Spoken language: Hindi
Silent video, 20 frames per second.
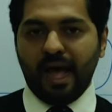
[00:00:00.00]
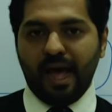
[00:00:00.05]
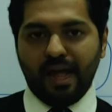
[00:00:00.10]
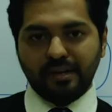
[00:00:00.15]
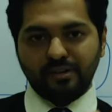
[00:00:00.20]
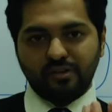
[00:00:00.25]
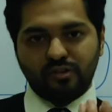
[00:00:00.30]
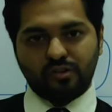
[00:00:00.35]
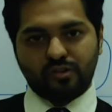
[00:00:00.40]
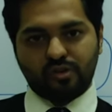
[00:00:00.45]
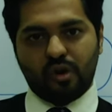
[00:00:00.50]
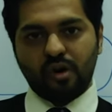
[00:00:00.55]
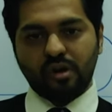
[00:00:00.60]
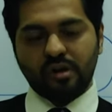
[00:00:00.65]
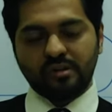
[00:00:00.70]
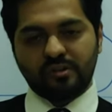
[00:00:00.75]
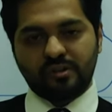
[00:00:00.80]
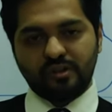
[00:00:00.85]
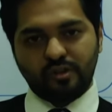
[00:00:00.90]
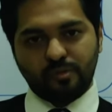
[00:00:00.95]
एंड
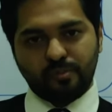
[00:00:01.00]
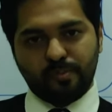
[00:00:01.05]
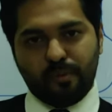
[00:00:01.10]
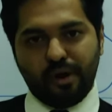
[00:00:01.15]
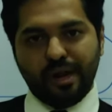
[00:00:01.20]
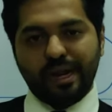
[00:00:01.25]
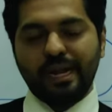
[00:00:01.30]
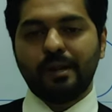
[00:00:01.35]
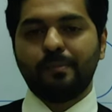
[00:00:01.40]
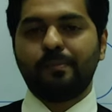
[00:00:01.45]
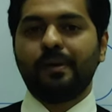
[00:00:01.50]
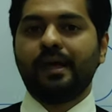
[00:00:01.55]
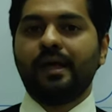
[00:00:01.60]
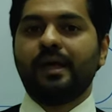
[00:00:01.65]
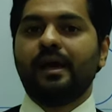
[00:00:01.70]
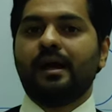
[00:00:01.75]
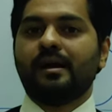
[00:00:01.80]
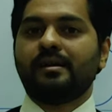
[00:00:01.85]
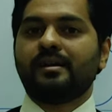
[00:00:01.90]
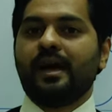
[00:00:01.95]
स्टॉक जिस पॉइंट पे
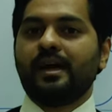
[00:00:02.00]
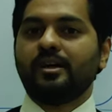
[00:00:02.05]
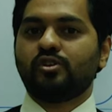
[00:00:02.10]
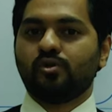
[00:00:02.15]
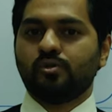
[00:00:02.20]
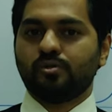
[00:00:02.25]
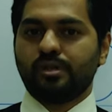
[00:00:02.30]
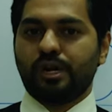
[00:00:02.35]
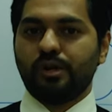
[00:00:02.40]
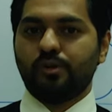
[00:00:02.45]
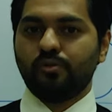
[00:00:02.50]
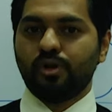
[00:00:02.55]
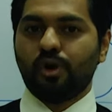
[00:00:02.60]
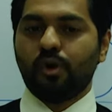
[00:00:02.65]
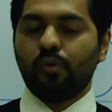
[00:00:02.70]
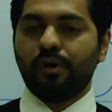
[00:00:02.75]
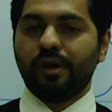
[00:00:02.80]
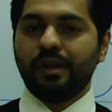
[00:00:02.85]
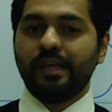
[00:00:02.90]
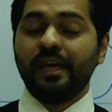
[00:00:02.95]
अटैच होता है टू द
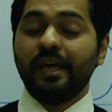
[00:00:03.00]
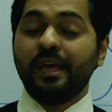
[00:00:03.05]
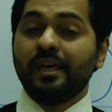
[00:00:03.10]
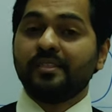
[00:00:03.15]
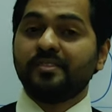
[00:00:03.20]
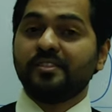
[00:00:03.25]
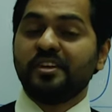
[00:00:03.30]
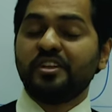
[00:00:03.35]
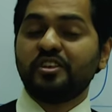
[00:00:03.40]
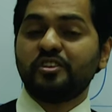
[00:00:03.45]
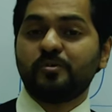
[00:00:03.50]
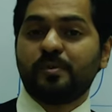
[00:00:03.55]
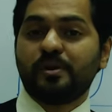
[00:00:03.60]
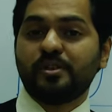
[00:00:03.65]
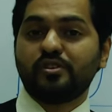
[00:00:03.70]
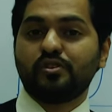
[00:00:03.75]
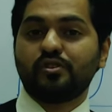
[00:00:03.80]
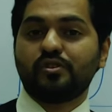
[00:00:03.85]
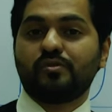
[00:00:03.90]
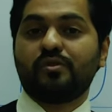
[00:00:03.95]
ओवरी देर इज
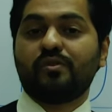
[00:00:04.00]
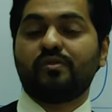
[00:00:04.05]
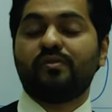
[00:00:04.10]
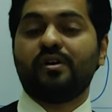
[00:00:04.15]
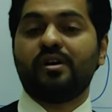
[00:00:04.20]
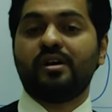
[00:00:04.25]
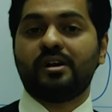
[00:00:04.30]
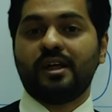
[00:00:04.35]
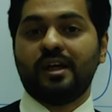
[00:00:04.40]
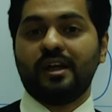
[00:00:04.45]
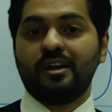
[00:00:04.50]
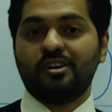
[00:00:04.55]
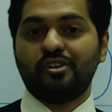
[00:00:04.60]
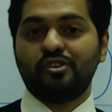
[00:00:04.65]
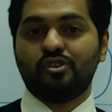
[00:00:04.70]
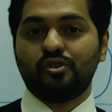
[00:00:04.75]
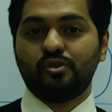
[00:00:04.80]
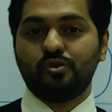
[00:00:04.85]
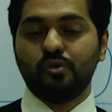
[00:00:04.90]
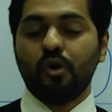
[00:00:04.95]
प्रेजेंस ऑफ अ फर्टाइल
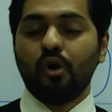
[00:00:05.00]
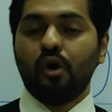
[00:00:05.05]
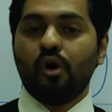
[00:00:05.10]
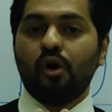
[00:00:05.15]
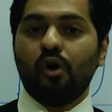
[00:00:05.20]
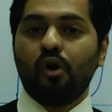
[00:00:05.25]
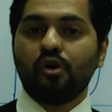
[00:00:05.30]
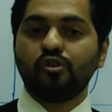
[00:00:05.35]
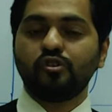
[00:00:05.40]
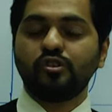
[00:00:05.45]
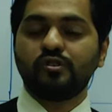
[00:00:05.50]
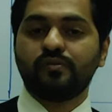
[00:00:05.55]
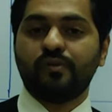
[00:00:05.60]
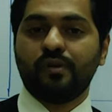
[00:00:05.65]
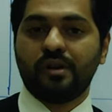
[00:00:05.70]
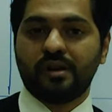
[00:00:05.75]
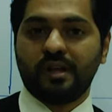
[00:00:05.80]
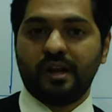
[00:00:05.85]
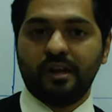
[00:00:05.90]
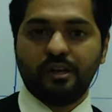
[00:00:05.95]
टिश्यू और उस
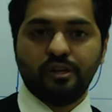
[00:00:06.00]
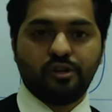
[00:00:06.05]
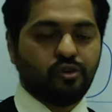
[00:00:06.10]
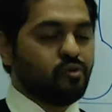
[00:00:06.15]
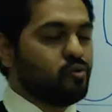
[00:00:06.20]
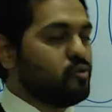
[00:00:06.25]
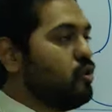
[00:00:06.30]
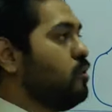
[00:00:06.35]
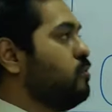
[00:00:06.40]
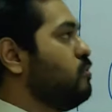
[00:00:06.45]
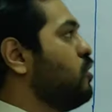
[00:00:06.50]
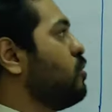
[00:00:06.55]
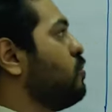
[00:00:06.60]
फर्टाइल टिश्यू को हम